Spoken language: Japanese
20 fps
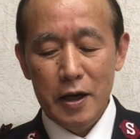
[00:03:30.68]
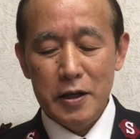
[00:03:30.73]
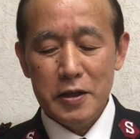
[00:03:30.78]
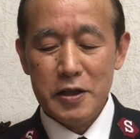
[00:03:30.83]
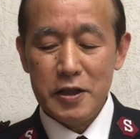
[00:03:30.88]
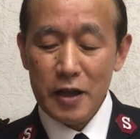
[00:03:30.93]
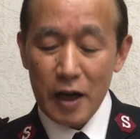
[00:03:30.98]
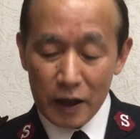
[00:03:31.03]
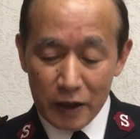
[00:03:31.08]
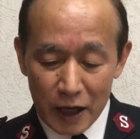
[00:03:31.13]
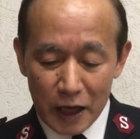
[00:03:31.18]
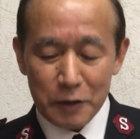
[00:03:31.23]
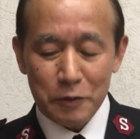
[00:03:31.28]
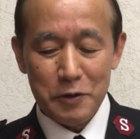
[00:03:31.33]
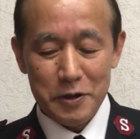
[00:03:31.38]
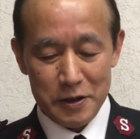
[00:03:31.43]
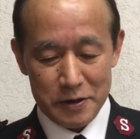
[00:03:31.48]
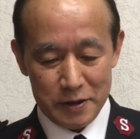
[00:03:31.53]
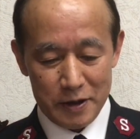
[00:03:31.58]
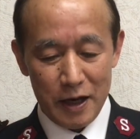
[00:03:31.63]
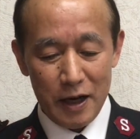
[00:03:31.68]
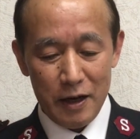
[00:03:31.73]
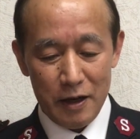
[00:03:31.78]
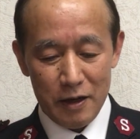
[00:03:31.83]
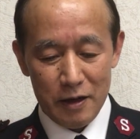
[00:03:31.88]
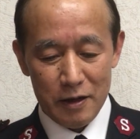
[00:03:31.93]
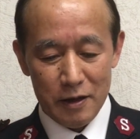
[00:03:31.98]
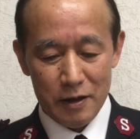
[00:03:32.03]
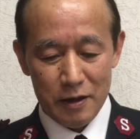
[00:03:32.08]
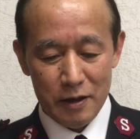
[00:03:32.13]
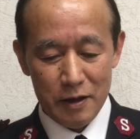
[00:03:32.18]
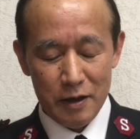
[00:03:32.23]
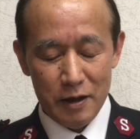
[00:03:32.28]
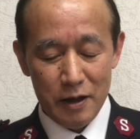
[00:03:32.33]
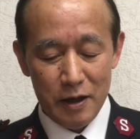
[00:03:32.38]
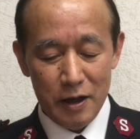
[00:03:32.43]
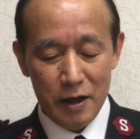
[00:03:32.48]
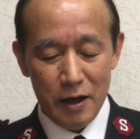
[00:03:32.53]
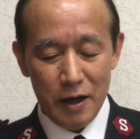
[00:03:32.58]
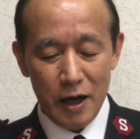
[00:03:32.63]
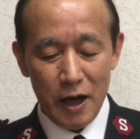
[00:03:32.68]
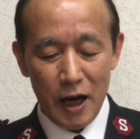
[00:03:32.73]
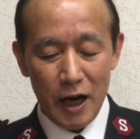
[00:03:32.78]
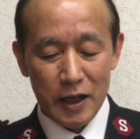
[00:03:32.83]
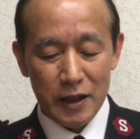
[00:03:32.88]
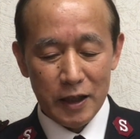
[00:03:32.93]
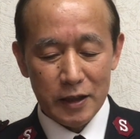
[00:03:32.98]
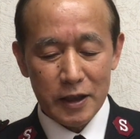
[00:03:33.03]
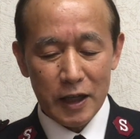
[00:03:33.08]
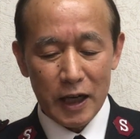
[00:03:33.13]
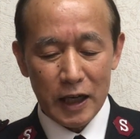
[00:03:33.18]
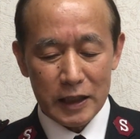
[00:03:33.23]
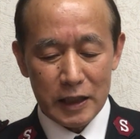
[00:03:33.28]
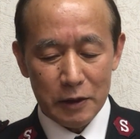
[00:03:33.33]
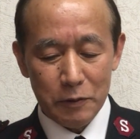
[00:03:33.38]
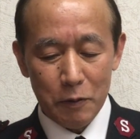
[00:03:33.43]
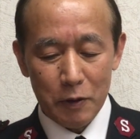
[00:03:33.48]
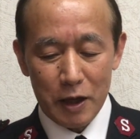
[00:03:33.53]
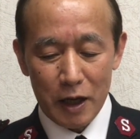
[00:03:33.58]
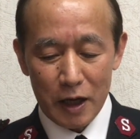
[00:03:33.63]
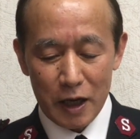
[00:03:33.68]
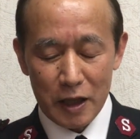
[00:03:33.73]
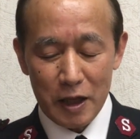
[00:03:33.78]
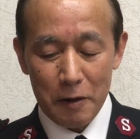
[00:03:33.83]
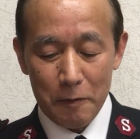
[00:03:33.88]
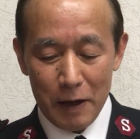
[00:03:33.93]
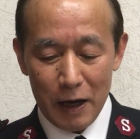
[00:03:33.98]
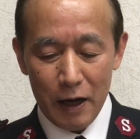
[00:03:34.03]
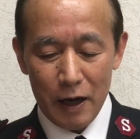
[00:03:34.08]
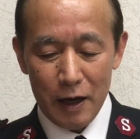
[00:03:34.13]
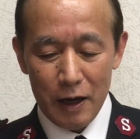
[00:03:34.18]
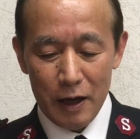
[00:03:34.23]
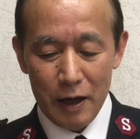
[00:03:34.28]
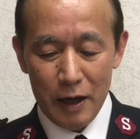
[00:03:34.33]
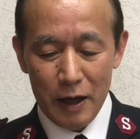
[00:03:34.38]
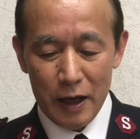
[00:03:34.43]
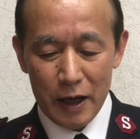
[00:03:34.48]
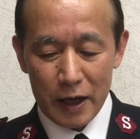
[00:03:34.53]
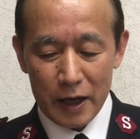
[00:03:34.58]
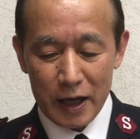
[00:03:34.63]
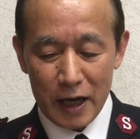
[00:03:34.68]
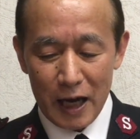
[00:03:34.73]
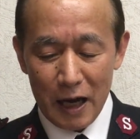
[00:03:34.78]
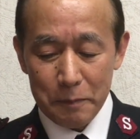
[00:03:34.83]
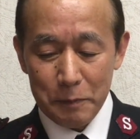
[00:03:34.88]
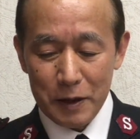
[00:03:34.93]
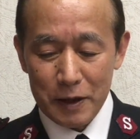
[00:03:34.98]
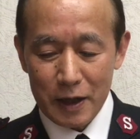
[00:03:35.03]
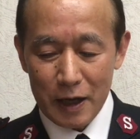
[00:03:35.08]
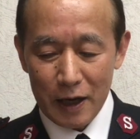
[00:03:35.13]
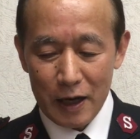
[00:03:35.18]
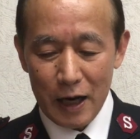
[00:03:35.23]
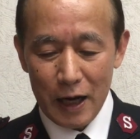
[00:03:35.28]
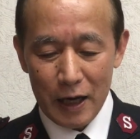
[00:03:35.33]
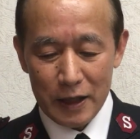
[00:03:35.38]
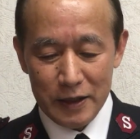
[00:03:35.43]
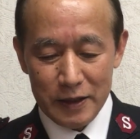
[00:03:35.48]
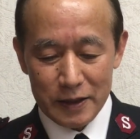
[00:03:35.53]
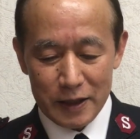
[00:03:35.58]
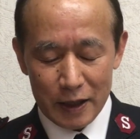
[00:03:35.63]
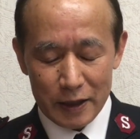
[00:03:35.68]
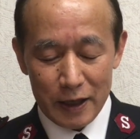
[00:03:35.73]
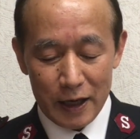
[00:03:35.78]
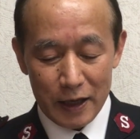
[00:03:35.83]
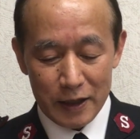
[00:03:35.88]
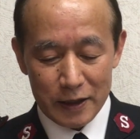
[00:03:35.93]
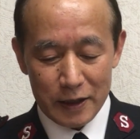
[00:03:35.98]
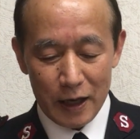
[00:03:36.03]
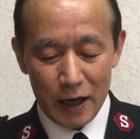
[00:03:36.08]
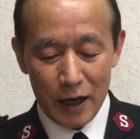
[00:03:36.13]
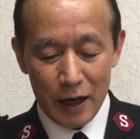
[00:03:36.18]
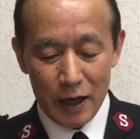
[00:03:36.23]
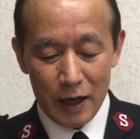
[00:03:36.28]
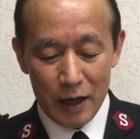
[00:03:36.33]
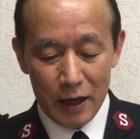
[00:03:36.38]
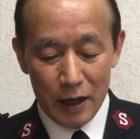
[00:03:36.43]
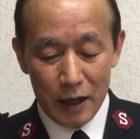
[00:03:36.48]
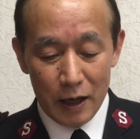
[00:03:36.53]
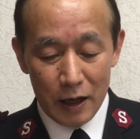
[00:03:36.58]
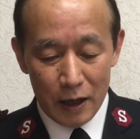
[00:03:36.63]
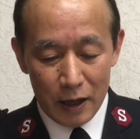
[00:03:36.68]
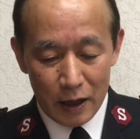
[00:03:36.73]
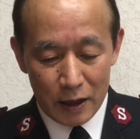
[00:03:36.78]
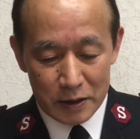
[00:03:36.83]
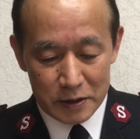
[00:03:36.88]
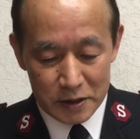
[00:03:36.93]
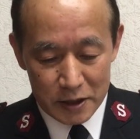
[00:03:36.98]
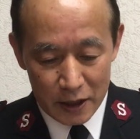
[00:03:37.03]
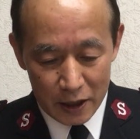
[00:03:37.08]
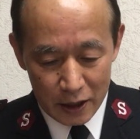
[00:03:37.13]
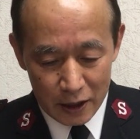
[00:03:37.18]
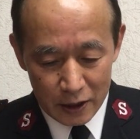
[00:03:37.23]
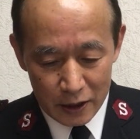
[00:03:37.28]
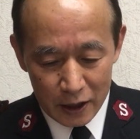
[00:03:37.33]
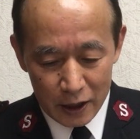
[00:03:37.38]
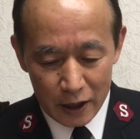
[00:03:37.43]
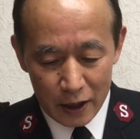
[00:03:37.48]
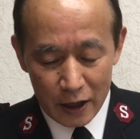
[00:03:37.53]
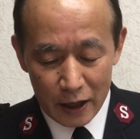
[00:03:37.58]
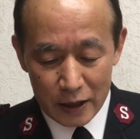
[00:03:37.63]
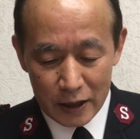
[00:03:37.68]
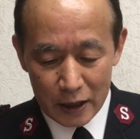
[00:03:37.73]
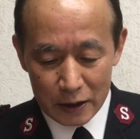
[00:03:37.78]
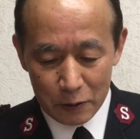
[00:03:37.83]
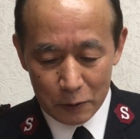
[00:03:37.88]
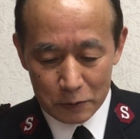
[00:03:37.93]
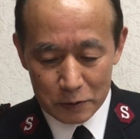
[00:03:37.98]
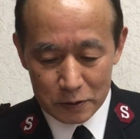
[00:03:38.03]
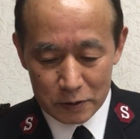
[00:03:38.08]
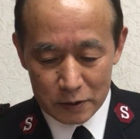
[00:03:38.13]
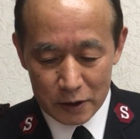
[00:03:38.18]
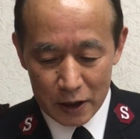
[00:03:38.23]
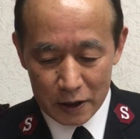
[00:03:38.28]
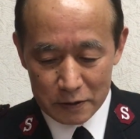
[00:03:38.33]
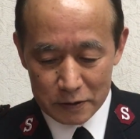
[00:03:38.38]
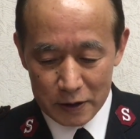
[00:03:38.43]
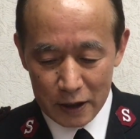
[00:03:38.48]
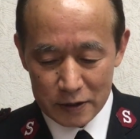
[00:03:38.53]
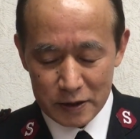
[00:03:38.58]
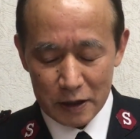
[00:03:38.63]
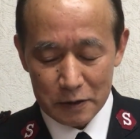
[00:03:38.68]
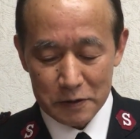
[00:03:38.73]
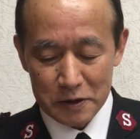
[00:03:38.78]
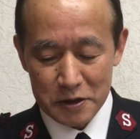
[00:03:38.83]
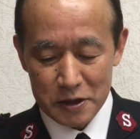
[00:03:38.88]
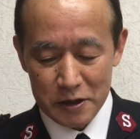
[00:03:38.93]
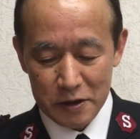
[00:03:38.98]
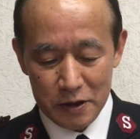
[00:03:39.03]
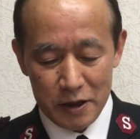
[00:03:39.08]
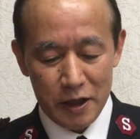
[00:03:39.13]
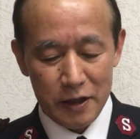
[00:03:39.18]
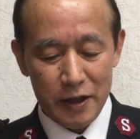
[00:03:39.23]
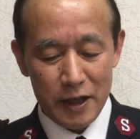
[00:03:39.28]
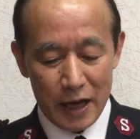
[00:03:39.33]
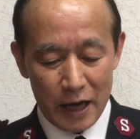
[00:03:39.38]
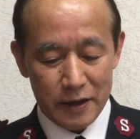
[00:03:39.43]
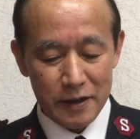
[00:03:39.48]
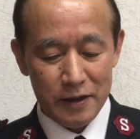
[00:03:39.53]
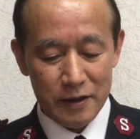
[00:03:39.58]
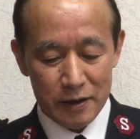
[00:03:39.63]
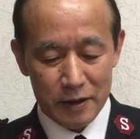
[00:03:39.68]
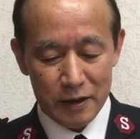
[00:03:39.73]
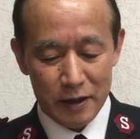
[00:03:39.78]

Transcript: 知らないのですかあなた方の体は神からいただいた精霊が宿ってくださる神殿であり、